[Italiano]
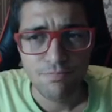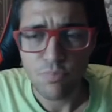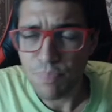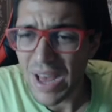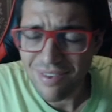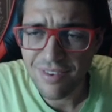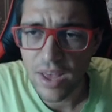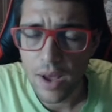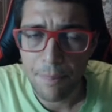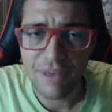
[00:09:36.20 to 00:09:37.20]

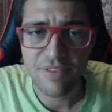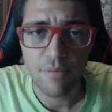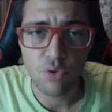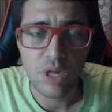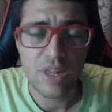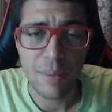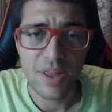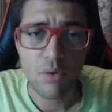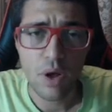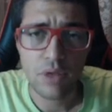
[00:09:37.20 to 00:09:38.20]
Passa, passa Brunilde, ma di
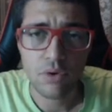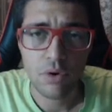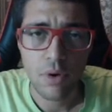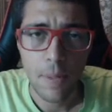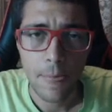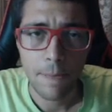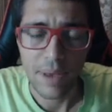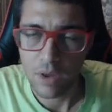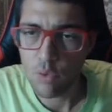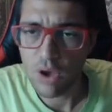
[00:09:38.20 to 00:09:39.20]
quanto?
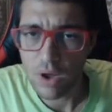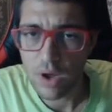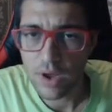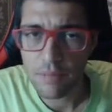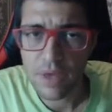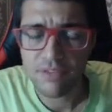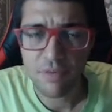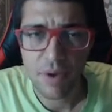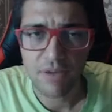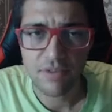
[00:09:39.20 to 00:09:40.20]
Perché lui ha anche il
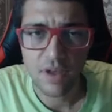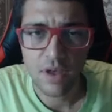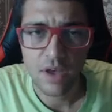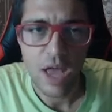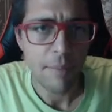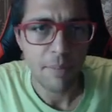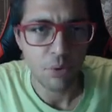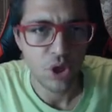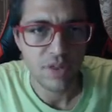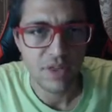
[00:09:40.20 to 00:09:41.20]
Miximax, eh. Gabi
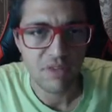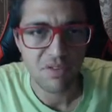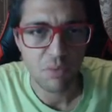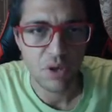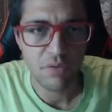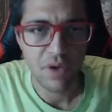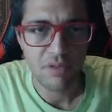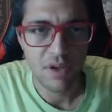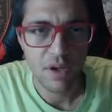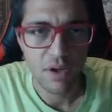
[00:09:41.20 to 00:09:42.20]
potentissimo in difesa.